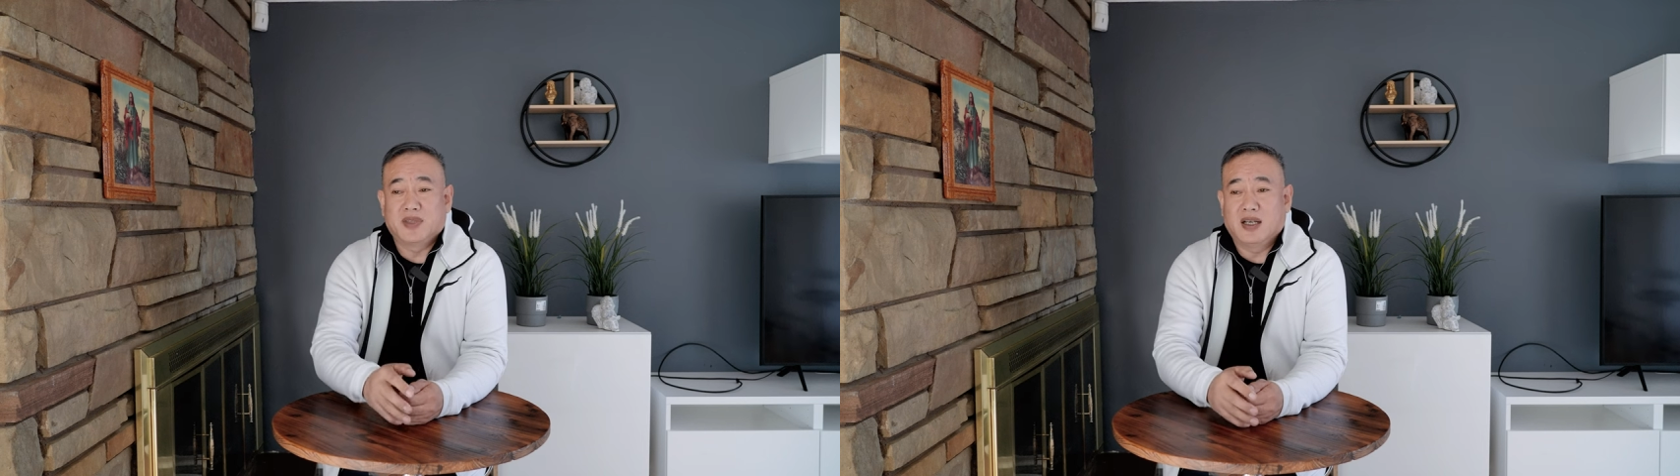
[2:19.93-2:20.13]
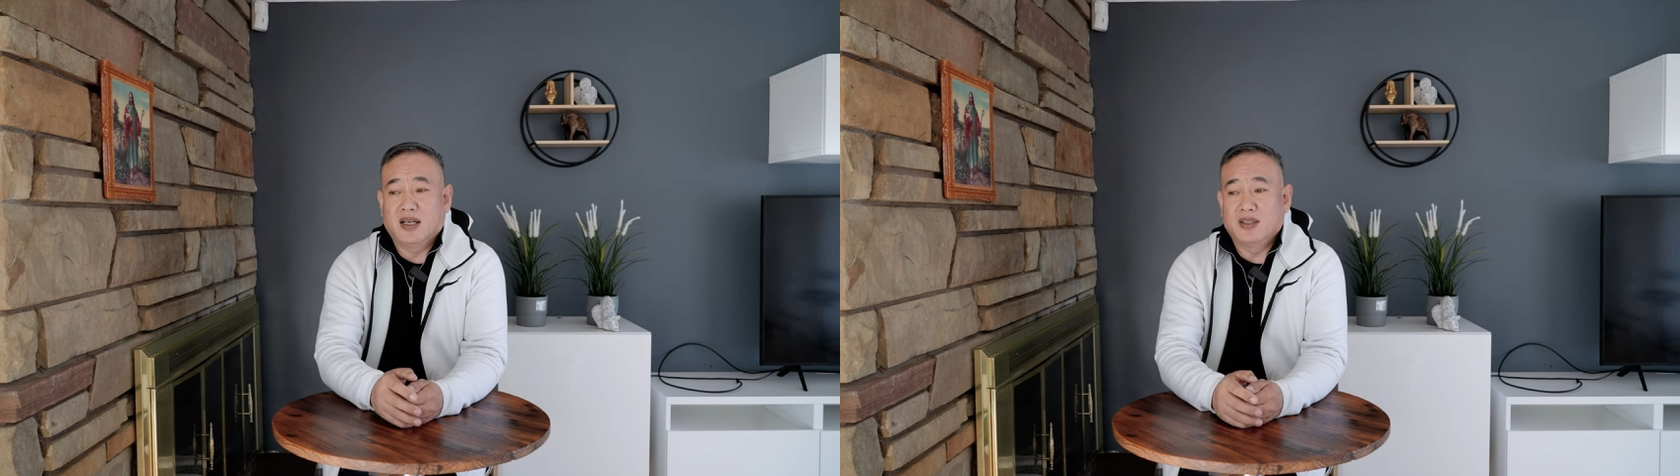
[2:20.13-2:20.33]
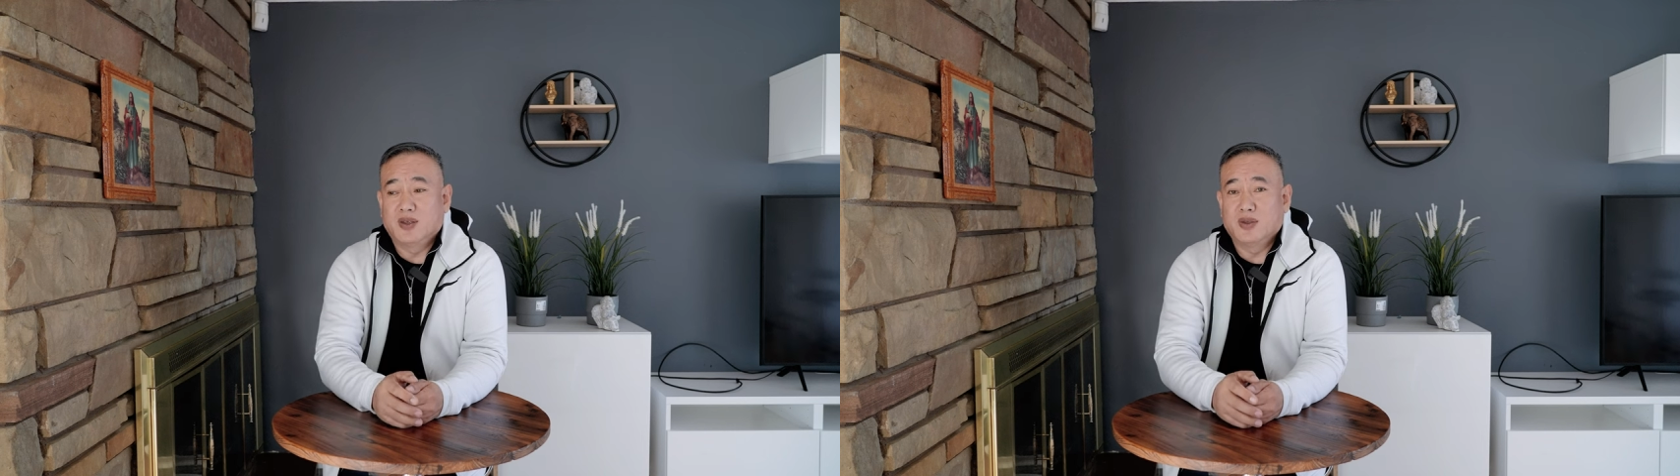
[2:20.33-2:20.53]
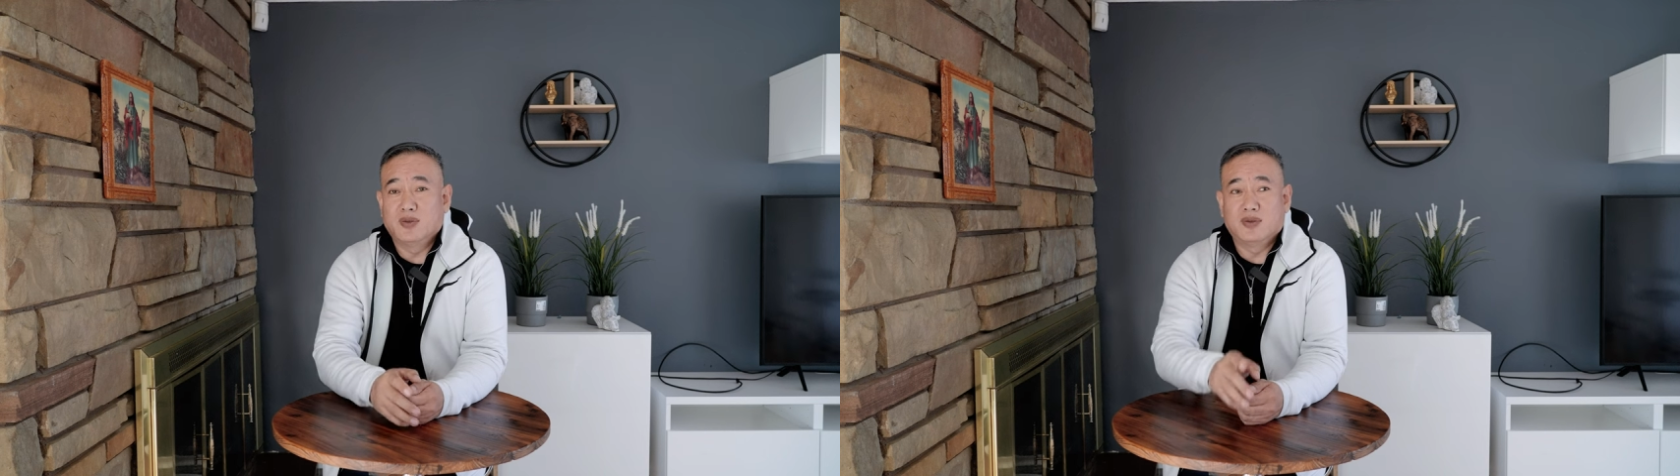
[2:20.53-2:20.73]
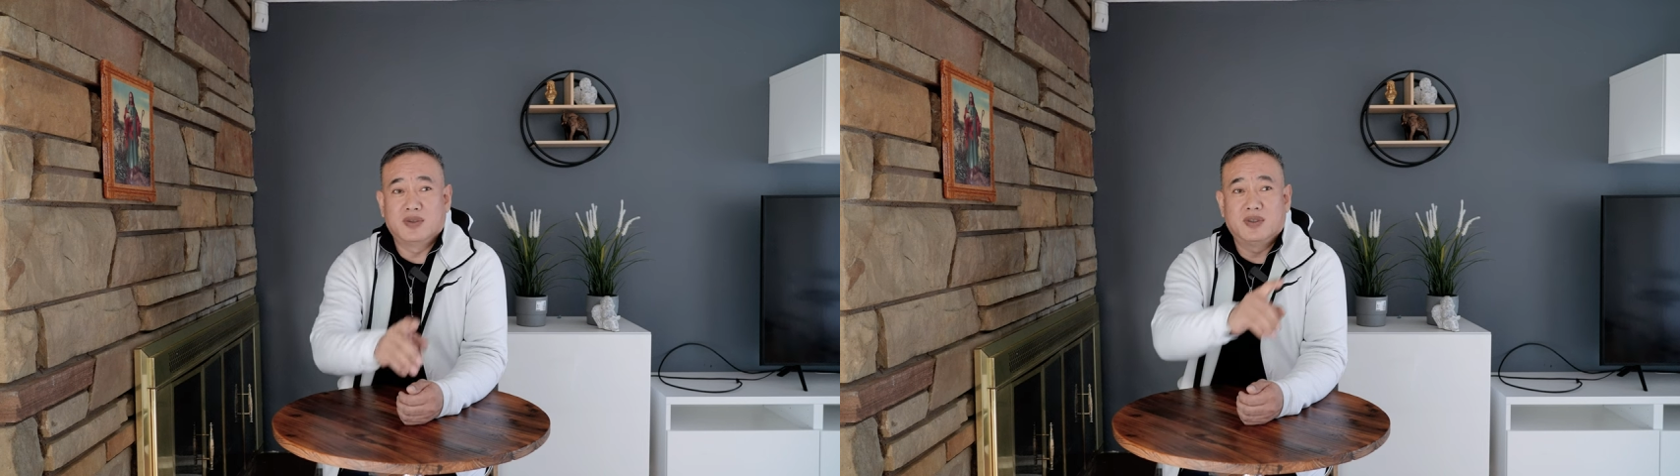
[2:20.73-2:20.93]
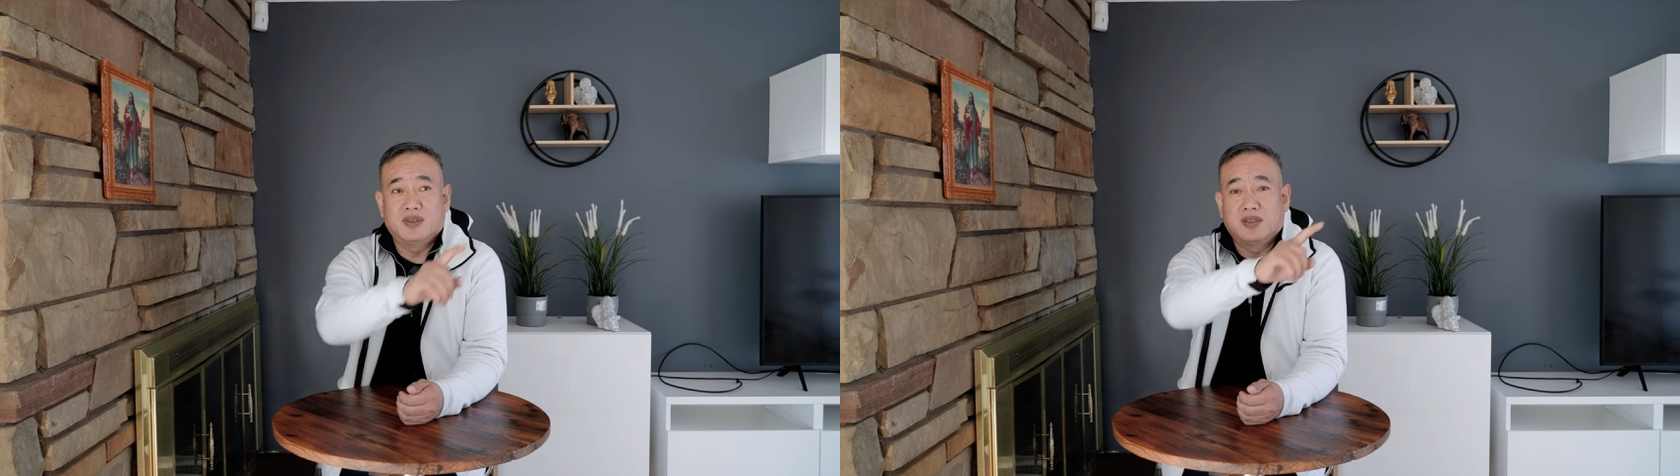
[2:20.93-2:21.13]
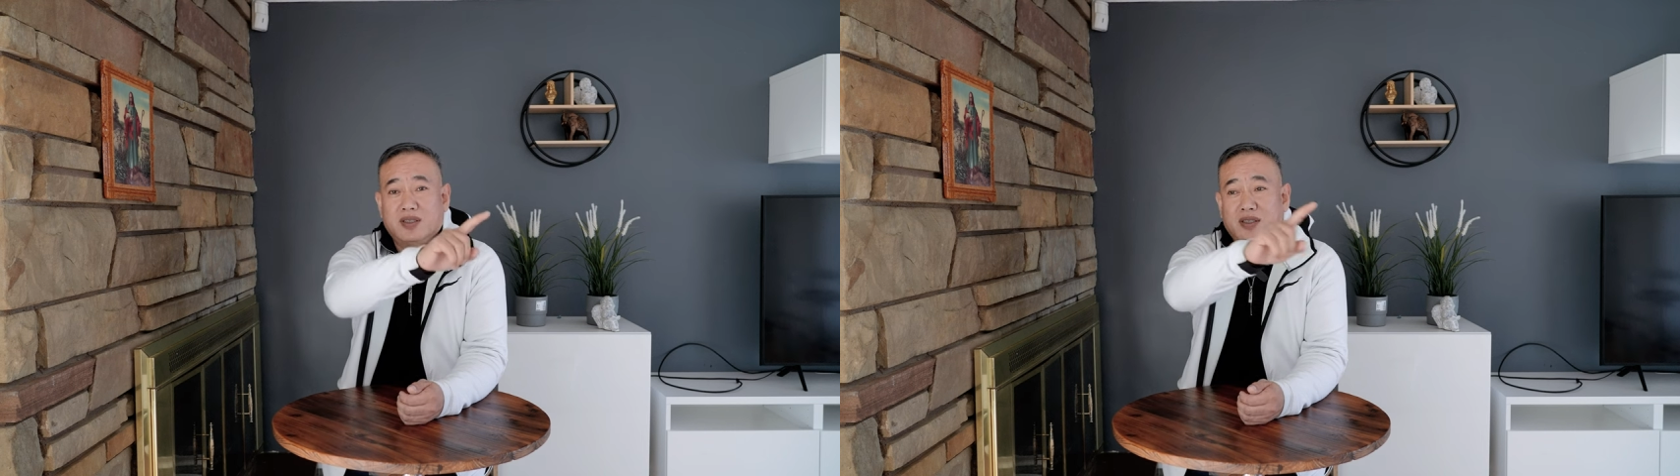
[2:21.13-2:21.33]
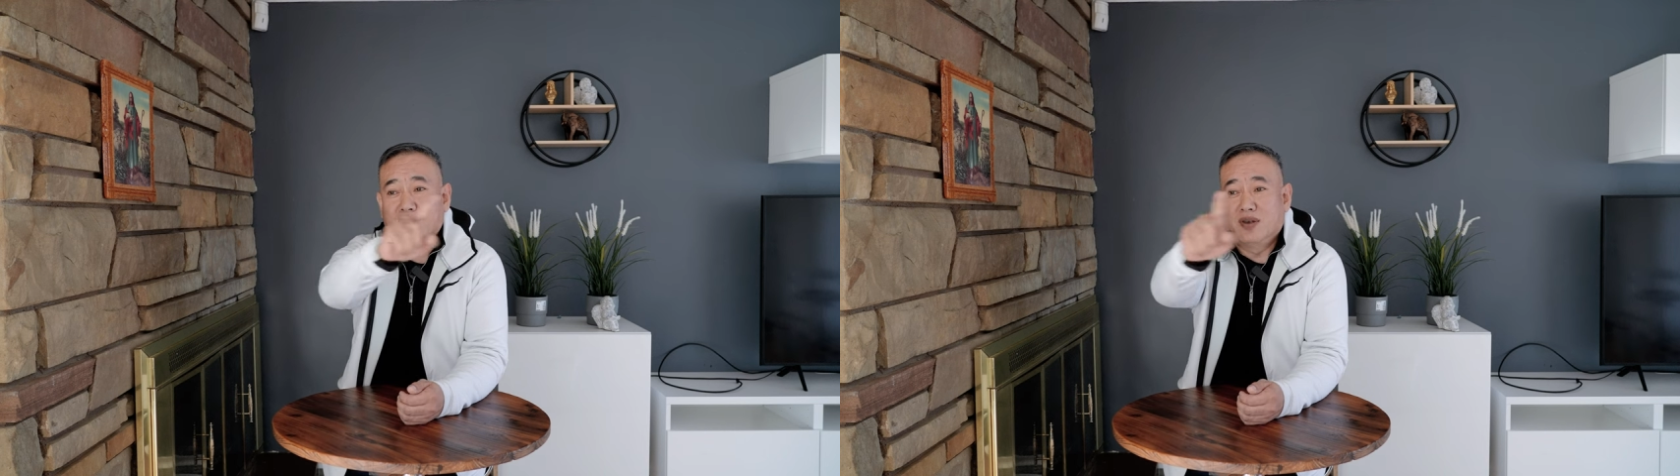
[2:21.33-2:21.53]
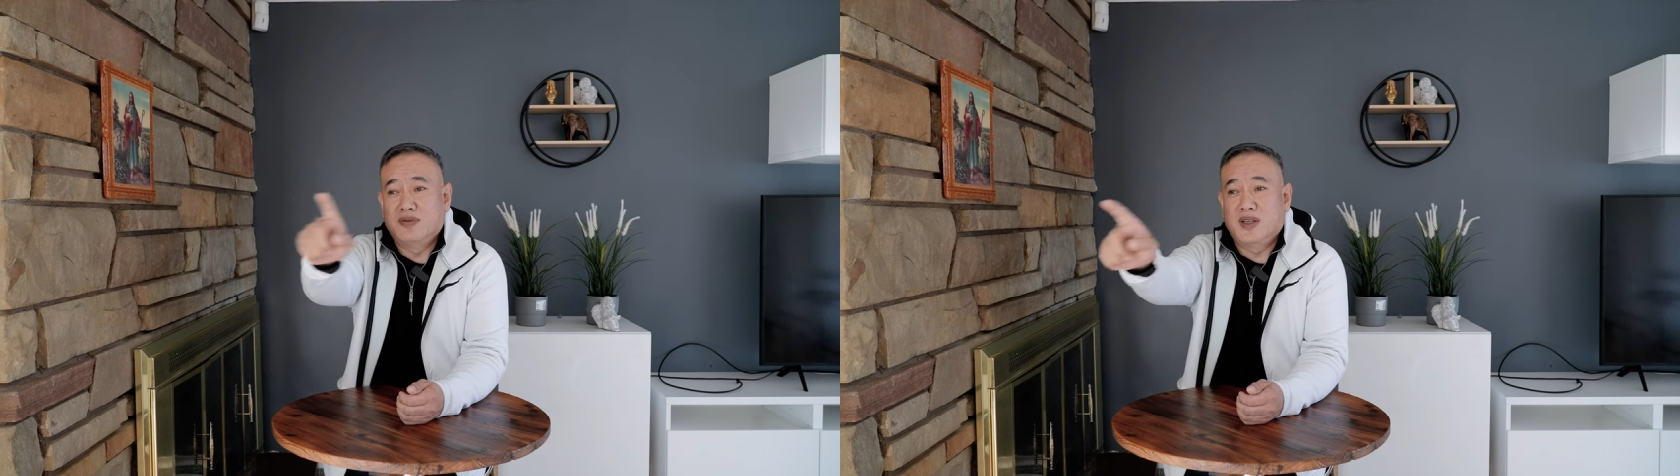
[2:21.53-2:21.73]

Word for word: 啊，姚总指着这远